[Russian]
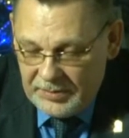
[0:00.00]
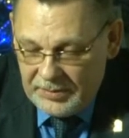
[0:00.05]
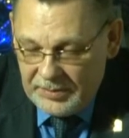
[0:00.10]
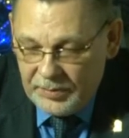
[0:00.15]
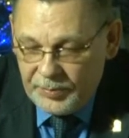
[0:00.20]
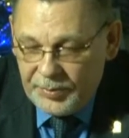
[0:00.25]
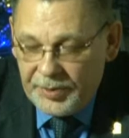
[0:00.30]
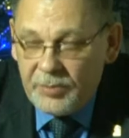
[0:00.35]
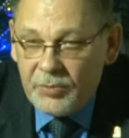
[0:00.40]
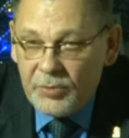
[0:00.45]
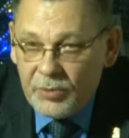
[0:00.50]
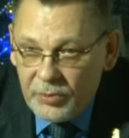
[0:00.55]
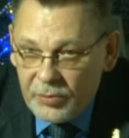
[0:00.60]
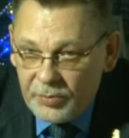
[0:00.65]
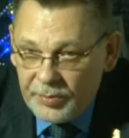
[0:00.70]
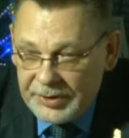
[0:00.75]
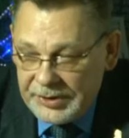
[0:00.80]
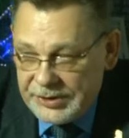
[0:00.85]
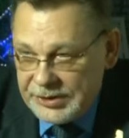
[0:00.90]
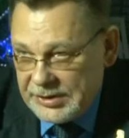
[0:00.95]
напрямую
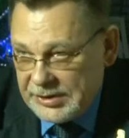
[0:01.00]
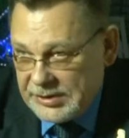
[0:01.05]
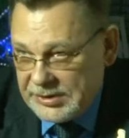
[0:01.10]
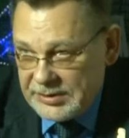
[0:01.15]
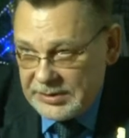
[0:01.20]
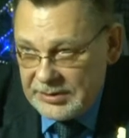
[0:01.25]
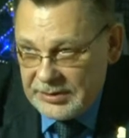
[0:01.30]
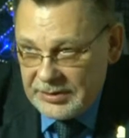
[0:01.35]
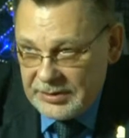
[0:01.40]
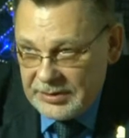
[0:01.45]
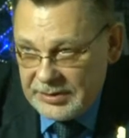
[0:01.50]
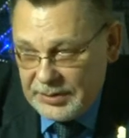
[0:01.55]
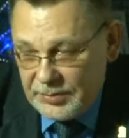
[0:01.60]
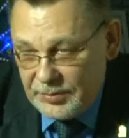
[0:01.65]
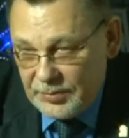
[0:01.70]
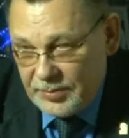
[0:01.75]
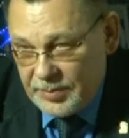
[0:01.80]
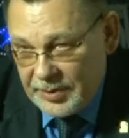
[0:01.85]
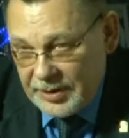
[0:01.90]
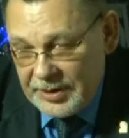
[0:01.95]
причастных к
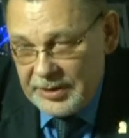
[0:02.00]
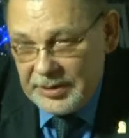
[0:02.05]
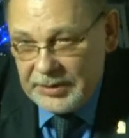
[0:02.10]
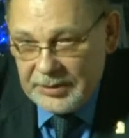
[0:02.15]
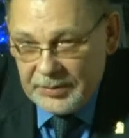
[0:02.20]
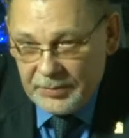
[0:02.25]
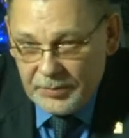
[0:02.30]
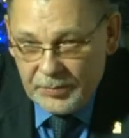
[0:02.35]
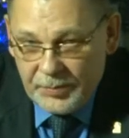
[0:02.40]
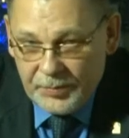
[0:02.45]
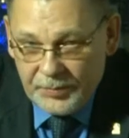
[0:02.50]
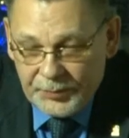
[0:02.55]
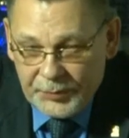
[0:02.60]
тем проектам,